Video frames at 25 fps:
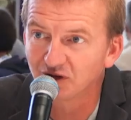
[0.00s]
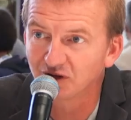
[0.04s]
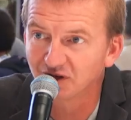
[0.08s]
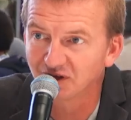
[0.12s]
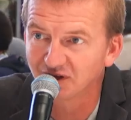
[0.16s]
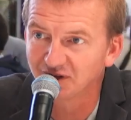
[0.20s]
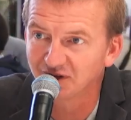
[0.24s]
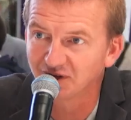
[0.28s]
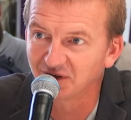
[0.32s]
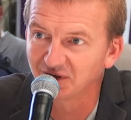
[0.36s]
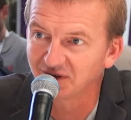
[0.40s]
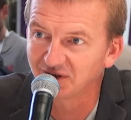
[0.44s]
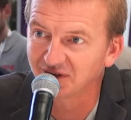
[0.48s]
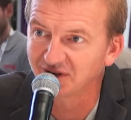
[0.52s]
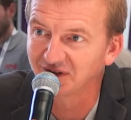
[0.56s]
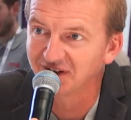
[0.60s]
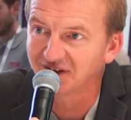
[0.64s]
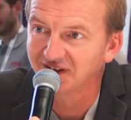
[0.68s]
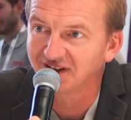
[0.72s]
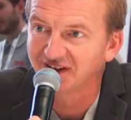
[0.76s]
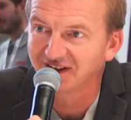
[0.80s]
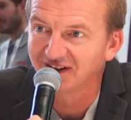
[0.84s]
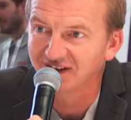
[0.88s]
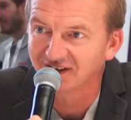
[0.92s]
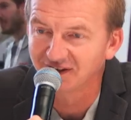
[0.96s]
euh, dans,
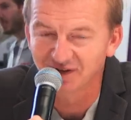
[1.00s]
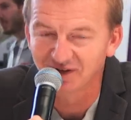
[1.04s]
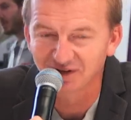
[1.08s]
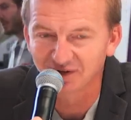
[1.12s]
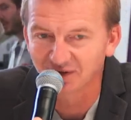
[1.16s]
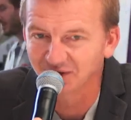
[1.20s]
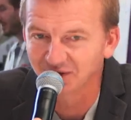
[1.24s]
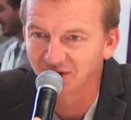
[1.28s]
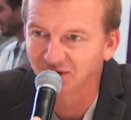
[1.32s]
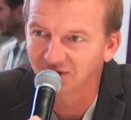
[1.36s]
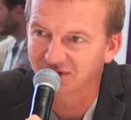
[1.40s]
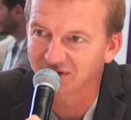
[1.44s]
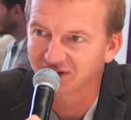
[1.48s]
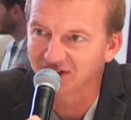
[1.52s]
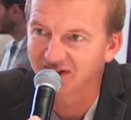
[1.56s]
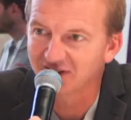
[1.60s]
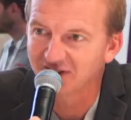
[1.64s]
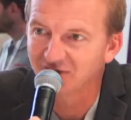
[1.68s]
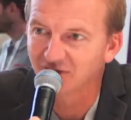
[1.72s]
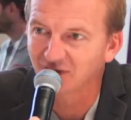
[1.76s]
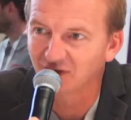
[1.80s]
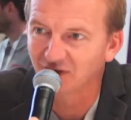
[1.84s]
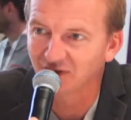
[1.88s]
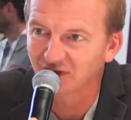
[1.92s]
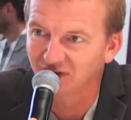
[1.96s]
dans ses
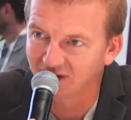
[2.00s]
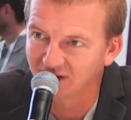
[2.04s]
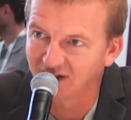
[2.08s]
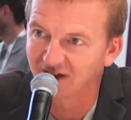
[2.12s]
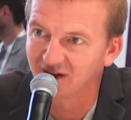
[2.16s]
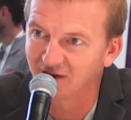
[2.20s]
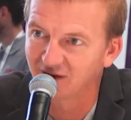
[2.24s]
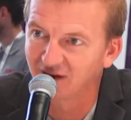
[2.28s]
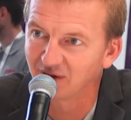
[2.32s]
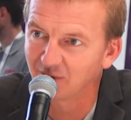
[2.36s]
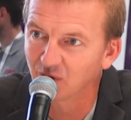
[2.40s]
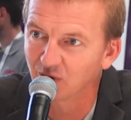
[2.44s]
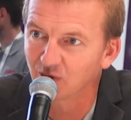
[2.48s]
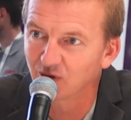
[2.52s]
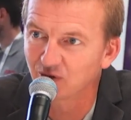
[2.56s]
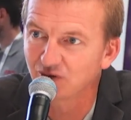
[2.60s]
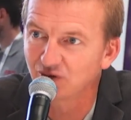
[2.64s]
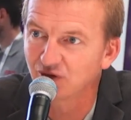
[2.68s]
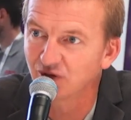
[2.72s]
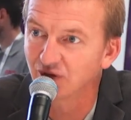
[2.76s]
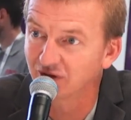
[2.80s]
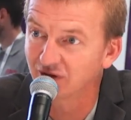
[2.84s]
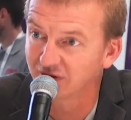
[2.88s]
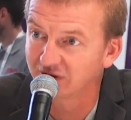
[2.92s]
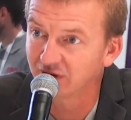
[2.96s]
livres, a,
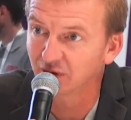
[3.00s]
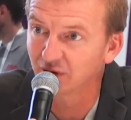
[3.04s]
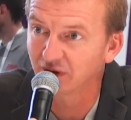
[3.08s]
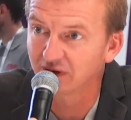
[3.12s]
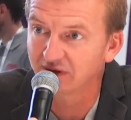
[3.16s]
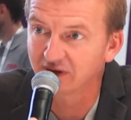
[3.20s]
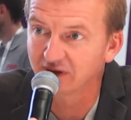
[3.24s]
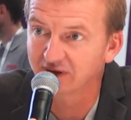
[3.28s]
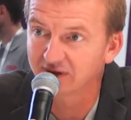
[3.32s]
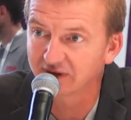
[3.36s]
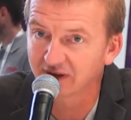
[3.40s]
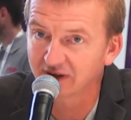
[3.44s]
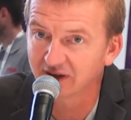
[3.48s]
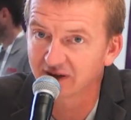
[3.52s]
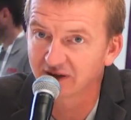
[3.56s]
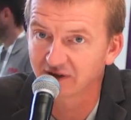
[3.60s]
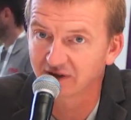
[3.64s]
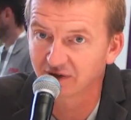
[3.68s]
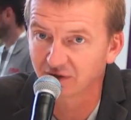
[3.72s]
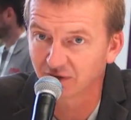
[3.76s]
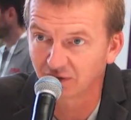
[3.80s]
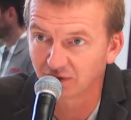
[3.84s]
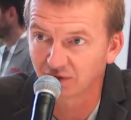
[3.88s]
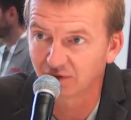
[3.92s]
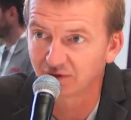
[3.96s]
beaucoup théorisé ça et
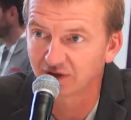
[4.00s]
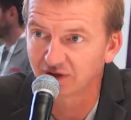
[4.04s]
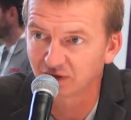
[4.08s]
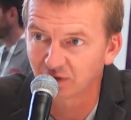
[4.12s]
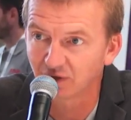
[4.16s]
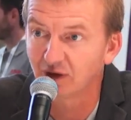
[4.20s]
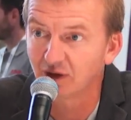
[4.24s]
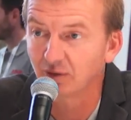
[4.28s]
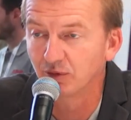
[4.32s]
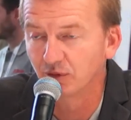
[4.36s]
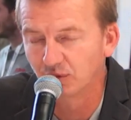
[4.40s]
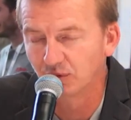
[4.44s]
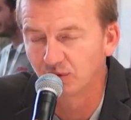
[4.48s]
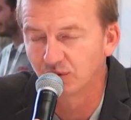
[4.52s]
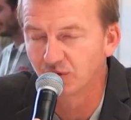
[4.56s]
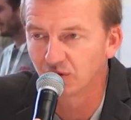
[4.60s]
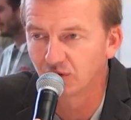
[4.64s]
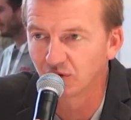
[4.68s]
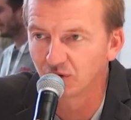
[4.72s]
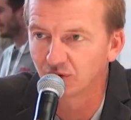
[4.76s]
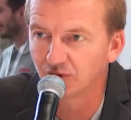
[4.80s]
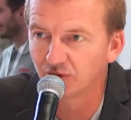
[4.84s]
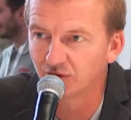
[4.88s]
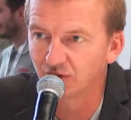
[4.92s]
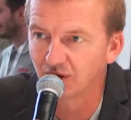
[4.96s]
sur le fait que, pour
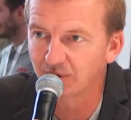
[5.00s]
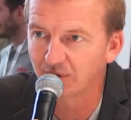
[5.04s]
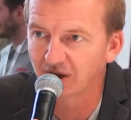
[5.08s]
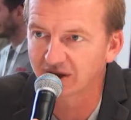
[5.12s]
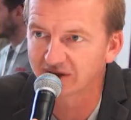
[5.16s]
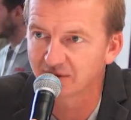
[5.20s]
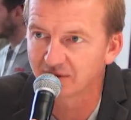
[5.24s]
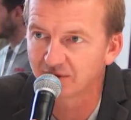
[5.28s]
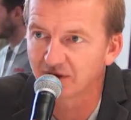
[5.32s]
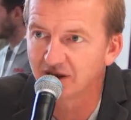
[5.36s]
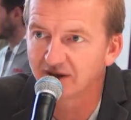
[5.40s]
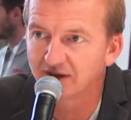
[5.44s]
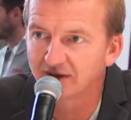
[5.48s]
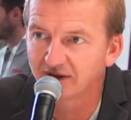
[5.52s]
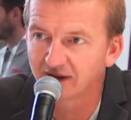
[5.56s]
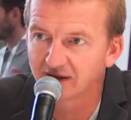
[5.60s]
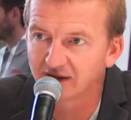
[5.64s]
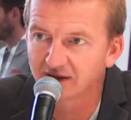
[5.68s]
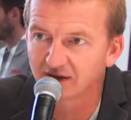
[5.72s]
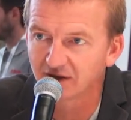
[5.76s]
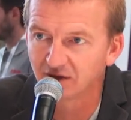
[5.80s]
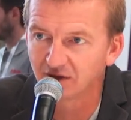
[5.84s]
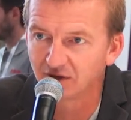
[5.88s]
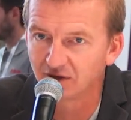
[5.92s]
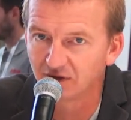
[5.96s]
la partie
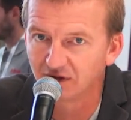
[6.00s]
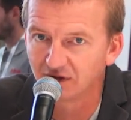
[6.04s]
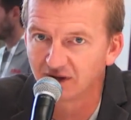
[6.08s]
militaire,